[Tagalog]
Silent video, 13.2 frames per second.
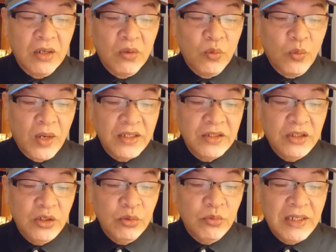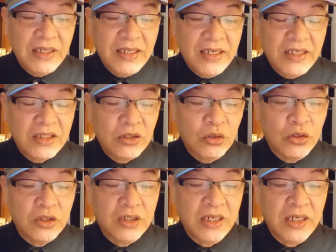what you will eat or
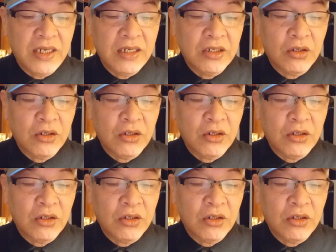drink,